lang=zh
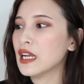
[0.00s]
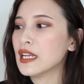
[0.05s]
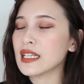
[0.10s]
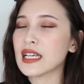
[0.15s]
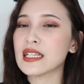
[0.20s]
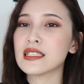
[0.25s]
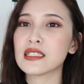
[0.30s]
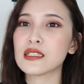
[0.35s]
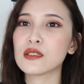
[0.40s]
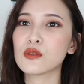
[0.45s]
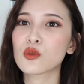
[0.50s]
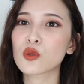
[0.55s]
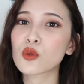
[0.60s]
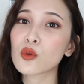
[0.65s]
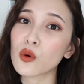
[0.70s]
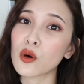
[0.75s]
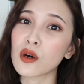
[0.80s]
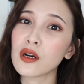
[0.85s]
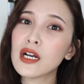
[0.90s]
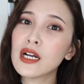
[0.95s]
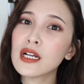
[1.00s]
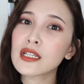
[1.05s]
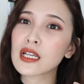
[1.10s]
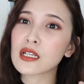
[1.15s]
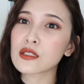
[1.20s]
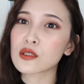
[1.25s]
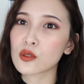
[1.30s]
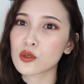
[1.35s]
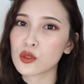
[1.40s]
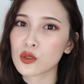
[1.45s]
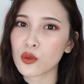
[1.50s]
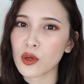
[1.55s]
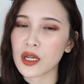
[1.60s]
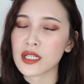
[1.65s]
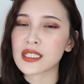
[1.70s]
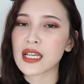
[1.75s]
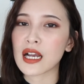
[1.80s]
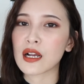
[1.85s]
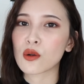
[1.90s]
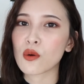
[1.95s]
但是如果到时候去柜
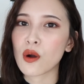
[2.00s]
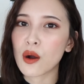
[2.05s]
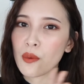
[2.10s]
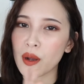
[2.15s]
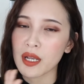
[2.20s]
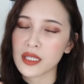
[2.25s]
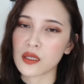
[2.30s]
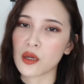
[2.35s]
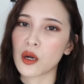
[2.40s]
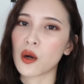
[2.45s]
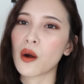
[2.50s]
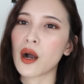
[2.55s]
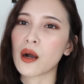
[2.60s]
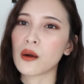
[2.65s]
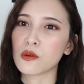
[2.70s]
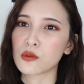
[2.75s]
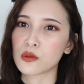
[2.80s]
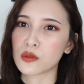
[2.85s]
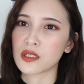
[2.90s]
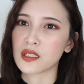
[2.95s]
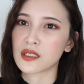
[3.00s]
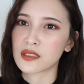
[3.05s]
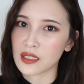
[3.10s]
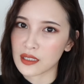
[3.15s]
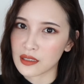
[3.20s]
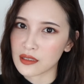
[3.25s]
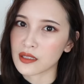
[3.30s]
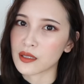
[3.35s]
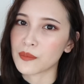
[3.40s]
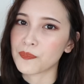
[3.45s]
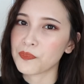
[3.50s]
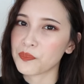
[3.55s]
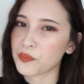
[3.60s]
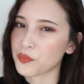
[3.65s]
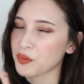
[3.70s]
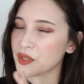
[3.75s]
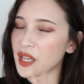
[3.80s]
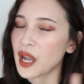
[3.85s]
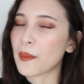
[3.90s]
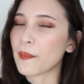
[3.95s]
上逛 YSL 的话，我觉得真的
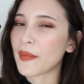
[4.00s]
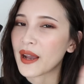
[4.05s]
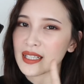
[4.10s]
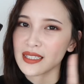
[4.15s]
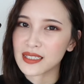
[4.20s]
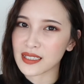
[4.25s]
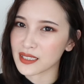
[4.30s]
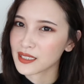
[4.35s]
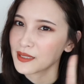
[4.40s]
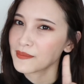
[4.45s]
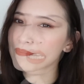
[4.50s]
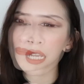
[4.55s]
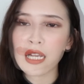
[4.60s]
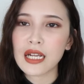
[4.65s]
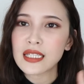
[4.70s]
不要买这个。